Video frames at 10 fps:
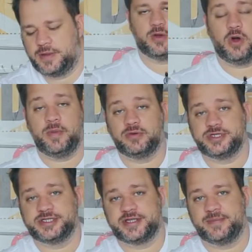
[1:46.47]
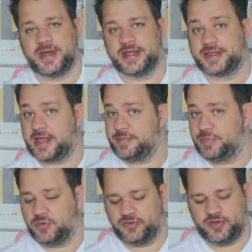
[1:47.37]
E como eu disse também, tem
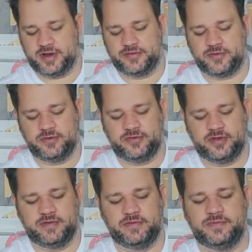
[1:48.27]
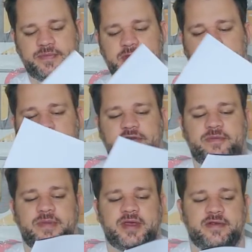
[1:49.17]
pôster exclusivo e esse
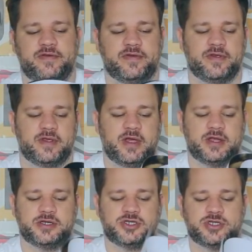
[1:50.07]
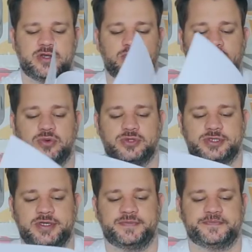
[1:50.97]
mês a gente tem um
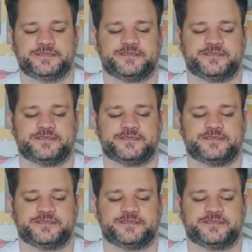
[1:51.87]
pôster